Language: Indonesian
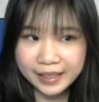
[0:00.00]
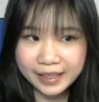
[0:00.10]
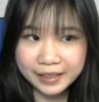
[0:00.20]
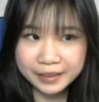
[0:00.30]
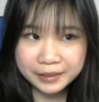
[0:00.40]

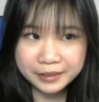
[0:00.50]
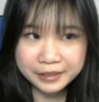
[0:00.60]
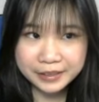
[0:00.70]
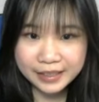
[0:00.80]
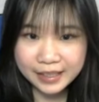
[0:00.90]
aku
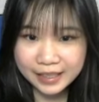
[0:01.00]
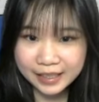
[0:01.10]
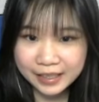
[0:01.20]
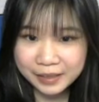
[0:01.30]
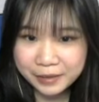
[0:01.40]
udah
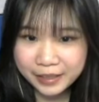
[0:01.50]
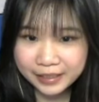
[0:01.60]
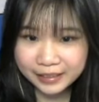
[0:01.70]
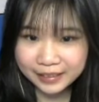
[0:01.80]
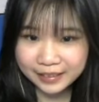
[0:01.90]
di world
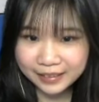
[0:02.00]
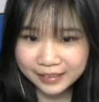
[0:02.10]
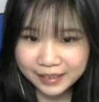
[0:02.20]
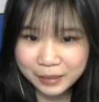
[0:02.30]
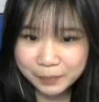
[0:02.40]

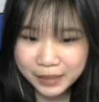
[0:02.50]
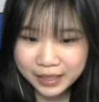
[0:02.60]
tempat